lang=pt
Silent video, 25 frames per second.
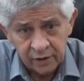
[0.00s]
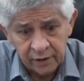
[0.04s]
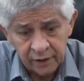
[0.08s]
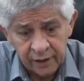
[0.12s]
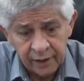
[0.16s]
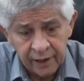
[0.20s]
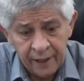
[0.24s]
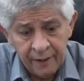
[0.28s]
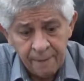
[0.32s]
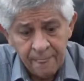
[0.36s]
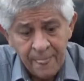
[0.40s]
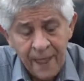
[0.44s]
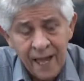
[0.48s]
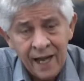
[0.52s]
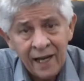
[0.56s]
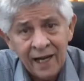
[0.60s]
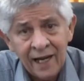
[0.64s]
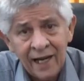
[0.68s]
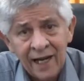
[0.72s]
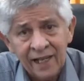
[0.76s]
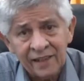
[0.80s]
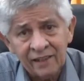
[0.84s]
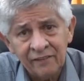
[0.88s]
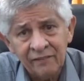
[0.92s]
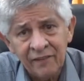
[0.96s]
Né?
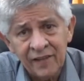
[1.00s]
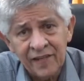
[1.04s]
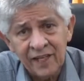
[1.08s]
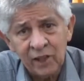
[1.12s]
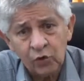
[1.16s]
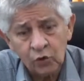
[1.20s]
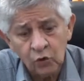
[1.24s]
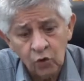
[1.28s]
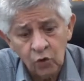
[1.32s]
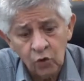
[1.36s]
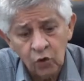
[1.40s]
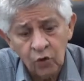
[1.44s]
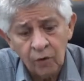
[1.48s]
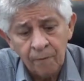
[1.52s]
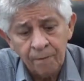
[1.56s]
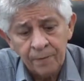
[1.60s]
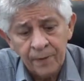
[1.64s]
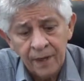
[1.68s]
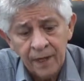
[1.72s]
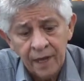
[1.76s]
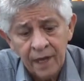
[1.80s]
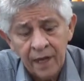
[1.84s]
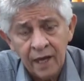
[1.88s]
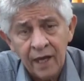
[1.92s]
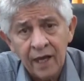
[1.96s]
Cada vereador,
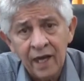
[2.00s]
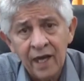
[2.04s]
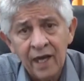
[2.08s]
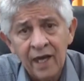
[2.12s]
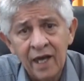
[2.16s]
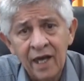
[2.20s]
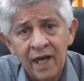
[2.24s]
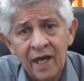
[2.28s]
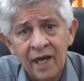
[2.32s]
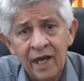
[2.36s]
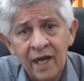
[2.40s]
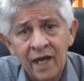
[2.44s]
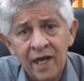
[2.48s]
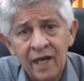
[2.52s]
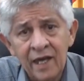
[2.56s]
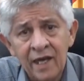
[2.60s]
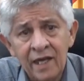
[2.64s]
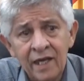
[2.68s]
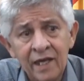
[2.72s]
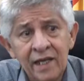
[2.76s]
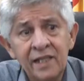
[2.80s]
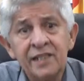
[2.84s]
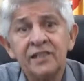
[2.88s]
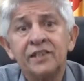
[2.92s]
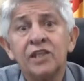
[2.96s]
é,
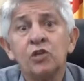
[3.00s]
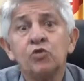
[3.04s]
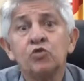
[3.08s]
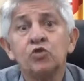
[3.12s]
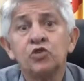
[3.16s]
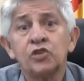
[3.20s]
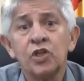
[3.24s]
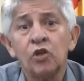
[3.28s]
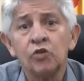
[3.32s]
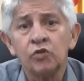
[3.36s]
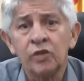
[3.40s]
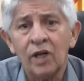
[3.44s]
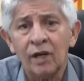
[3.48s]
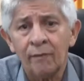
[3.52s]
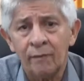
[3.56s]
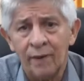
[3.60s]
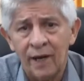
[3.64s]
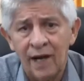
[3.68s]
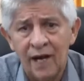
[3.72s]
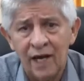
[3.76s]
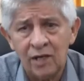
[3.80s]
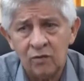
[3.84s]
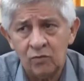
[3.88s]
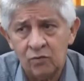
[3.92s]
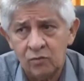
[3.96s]
ele tem o seu
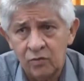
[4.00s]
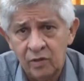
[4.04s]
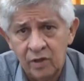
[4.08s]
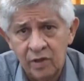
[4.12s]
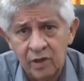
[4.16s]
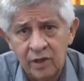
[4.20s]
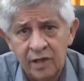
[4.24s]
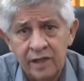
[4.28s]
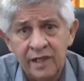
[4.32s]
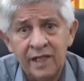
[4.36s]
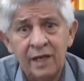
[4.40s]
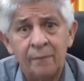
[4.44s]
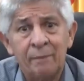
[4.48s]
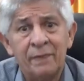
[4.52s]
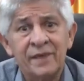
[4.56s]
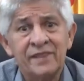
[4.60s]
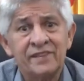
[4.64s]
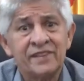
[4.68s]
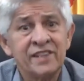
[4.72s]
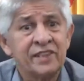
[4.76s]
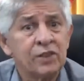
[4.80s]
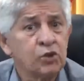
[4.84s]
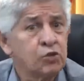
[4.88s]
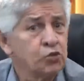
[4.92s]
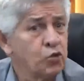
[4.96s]
trabalho, ele
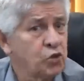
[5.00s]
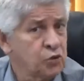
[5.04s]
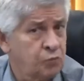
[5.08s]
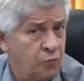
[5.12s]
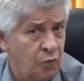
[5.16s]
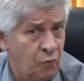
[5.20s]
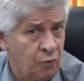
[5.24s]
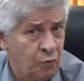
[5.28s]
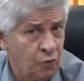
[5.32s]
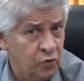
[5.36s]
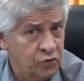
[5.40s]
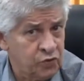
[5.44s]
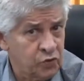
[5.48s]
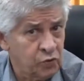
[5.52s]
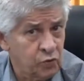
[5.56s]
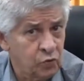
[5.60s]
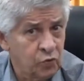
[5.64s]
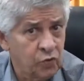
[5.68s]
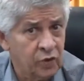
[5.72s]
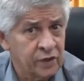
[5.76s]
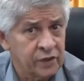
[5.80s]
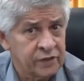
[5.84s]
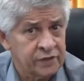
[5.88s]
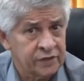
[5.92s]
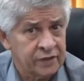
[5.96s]
apresenta suas
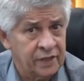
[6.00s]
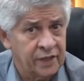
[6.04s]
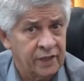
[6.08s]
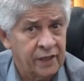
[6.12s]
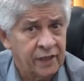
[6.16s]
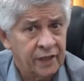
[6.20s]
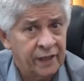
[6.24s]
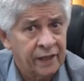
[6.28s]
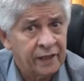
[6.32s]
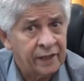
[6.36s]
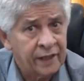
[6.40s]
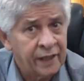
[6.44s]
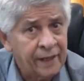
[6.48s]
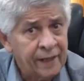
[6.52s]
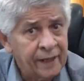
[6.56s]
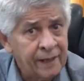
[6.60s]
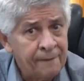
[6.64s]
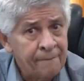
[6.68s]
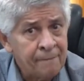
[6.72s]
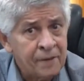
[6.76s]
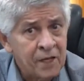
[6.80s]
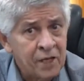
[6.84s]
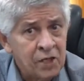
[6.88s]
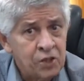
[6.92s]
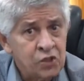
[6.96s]
proposituras, né,
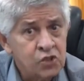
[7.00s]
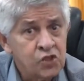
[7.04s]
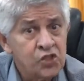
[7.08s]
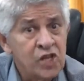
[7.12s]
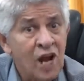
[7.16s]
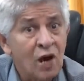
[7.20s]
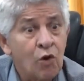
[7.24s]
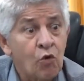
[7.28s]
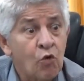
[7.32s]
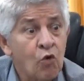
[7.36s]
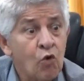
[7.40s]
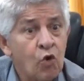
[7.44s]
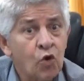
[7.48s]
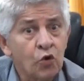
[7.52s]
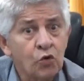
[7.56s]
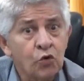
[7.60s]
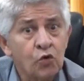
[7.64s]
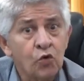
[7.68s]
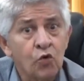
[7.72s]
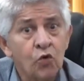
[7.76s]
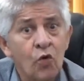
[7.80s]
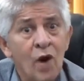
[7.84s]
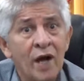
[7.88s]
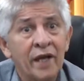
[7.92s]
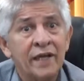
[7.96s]
de
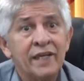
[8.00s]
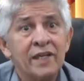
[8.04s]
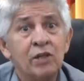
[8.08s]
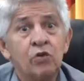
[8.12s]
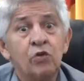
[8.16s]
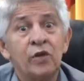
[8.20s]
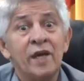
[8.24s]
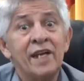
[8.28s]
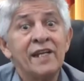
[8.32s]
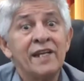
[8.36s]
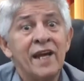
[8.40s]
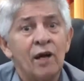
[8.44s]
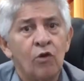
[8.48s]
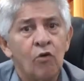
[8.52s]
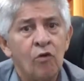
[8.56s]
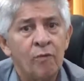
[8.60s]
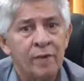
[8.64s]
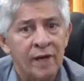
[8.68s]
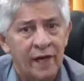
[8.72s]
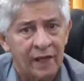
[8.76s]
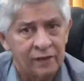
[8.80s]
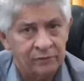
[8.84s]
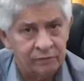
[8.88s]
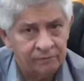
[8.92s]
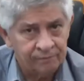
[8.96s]
acordo com aquilo que ele é
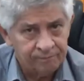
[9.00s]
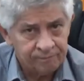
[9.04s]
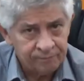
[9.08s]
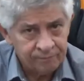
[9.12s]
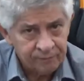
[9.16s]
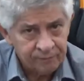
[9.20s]
cobrado.